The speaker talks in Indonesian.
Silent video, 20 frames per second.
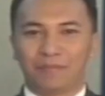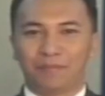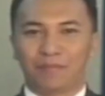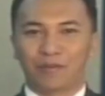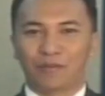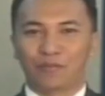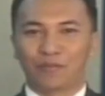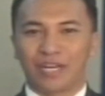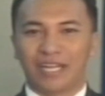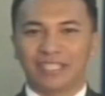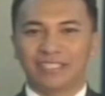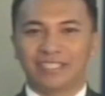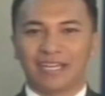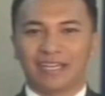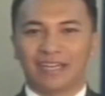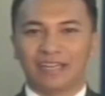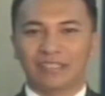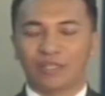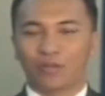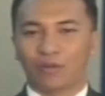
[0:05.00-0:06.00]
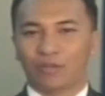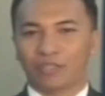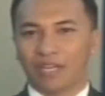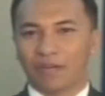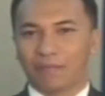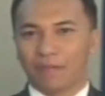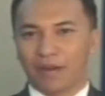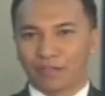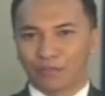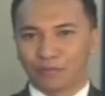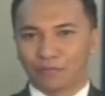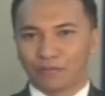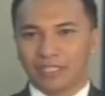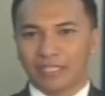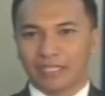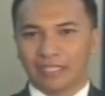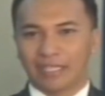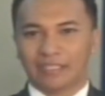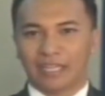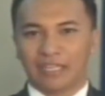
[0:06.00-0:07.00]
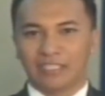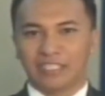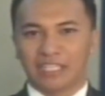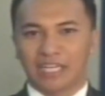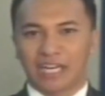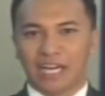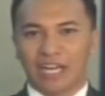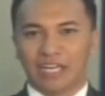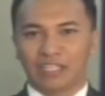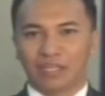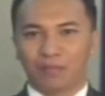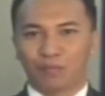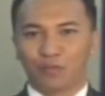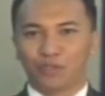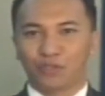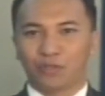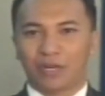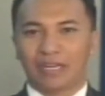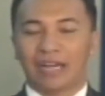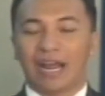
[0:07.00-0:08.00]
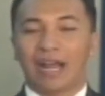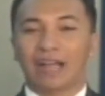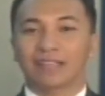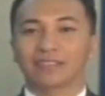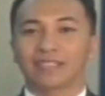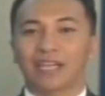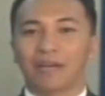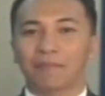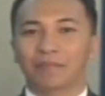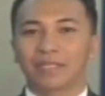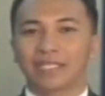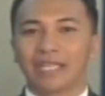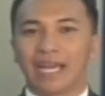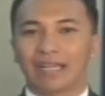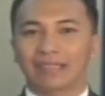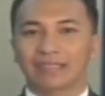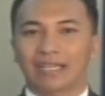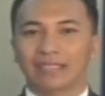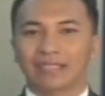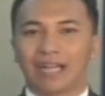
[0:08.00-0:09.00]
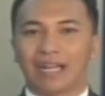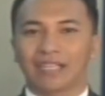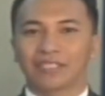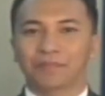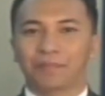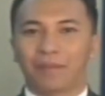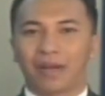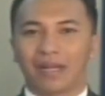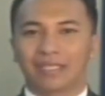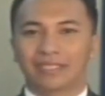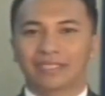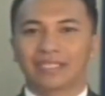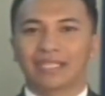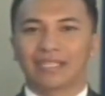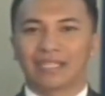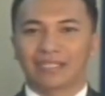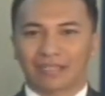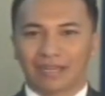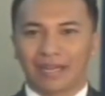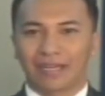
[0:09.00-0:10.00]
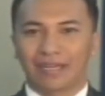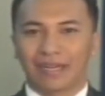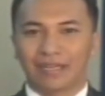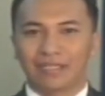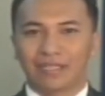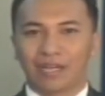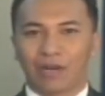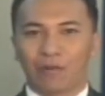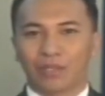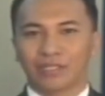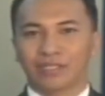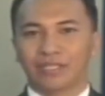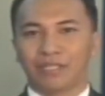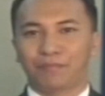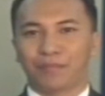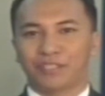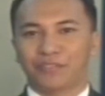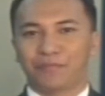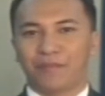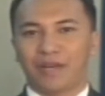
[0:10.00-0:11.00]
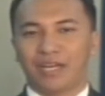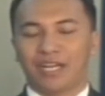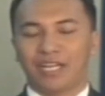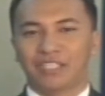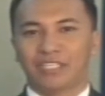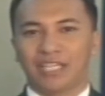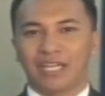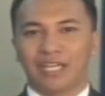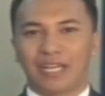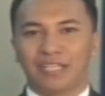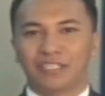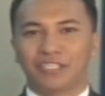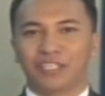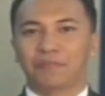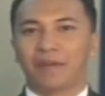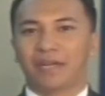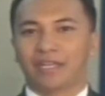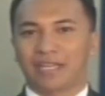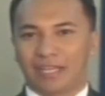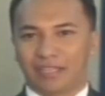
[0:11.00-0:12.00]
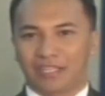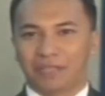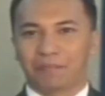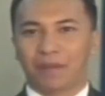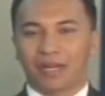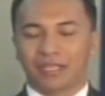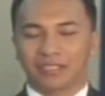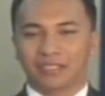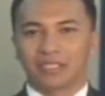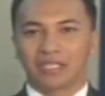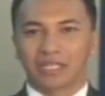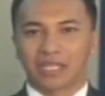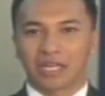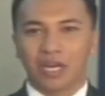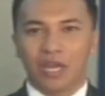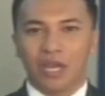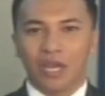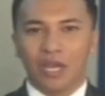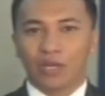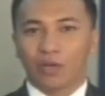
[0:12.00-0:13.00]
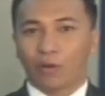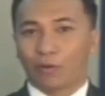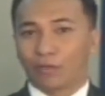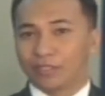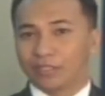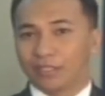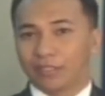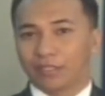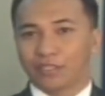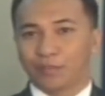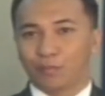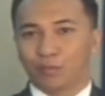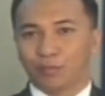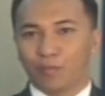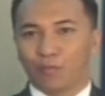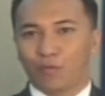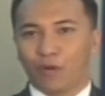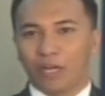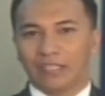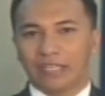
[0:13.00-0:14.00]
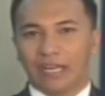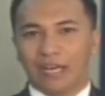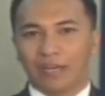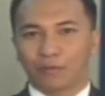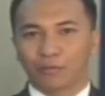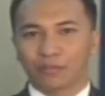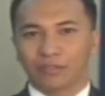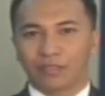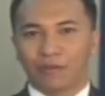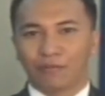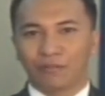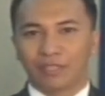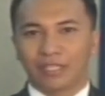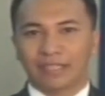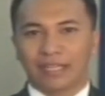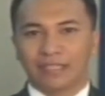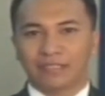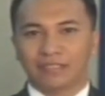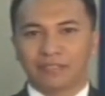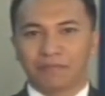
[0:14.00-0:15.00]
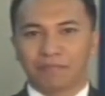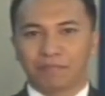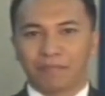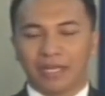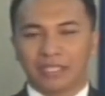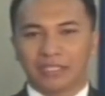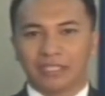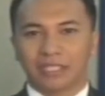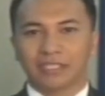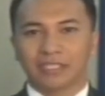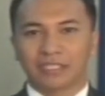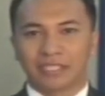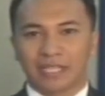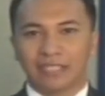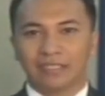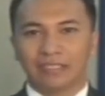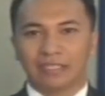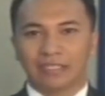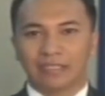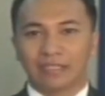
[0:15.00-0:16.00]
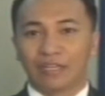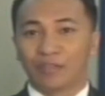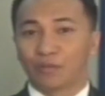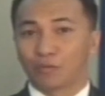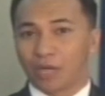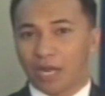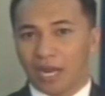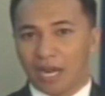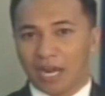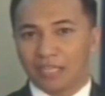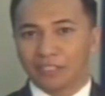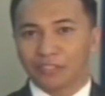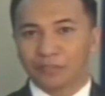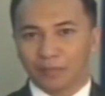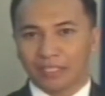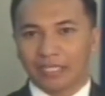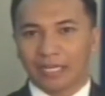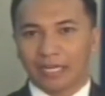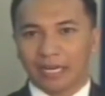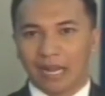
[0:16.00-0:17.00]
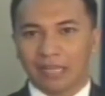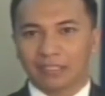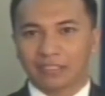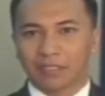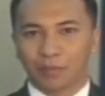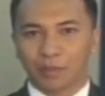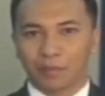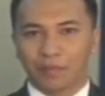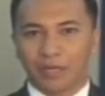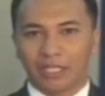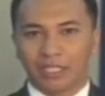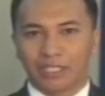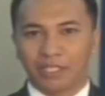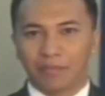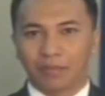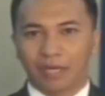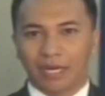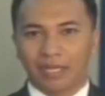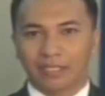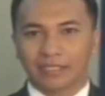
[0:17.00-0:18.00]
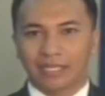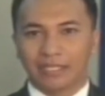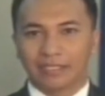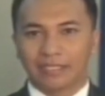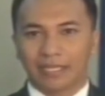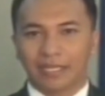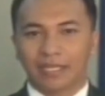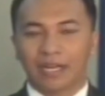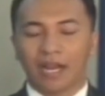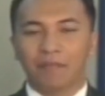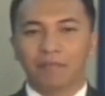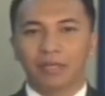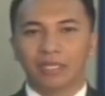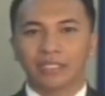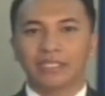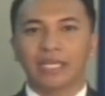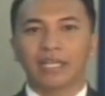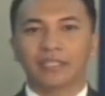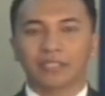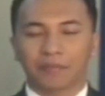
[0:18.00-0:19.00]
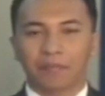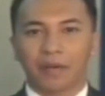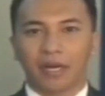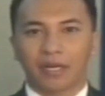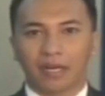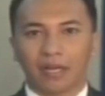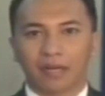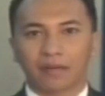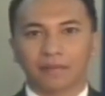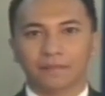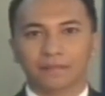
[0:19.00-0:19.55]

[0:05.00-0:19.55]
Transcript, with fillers: Pengguna jalan di kota Bandung dikagetkan dengan kemunculan asap di atas aspal jalan raya di kawasan persimpangan jalan Cipaganti Pasteur. Kondisi tersebut membuat arus lalu lintas sempat tersendat dan dugaan sementara asap tebal ini berasal dari kabel yang terbakar.